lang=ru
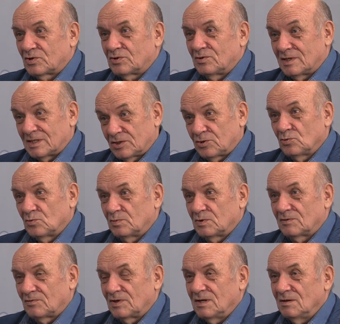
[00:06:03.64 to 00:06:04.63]
что
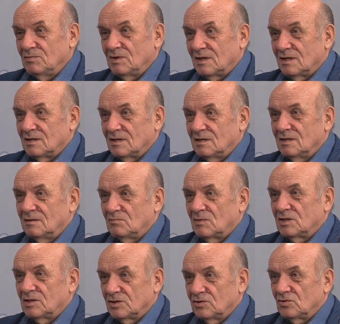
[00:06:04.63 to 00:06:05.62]
наступит время, и
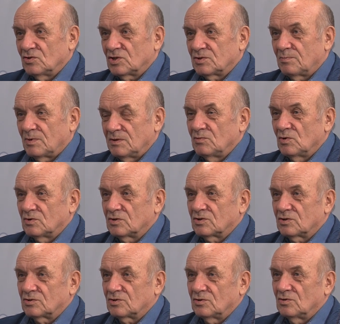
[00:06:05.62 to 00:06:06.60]
молодежь поймет,
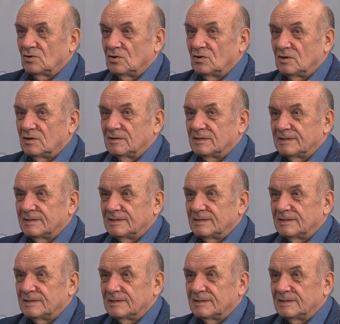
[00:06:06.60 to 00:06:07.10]
что